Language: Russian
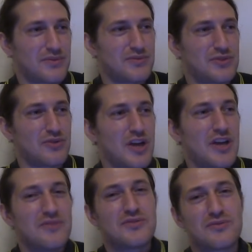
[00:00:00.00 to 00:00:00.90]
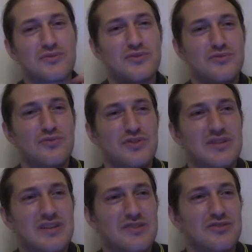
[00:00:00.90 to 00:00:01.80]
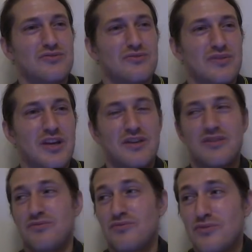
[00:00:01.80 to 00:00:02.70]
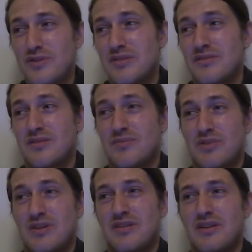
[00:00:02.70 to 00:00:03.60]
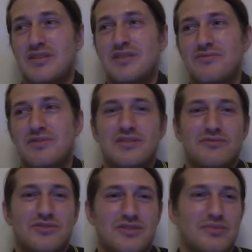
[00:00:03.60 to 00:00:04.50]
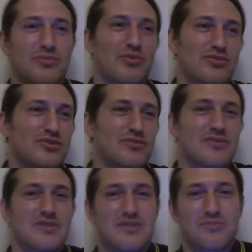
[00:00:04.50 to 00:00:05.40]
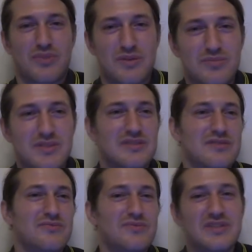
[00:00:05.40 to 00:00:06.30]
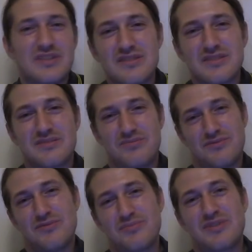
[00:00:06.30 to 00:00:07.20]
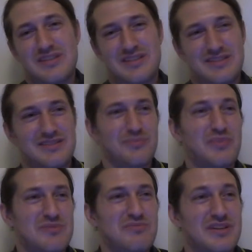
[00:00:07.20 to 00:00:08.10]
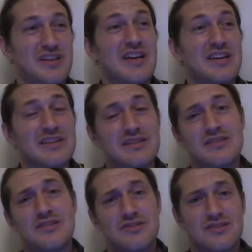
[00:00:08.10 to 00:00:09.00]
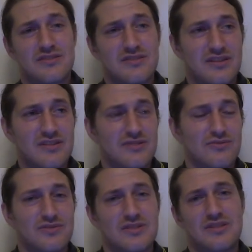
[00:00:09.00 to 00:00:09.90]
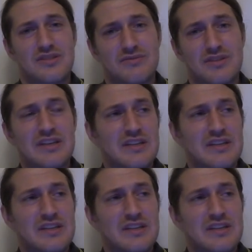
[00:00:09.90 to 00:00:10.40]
все, все, все точно так же, что э, вот, э, там, красивые девочки, там, проще куда-то там пробиться, ну, все же это все прекрасно понимают. Генетическая лотерея тоже от этого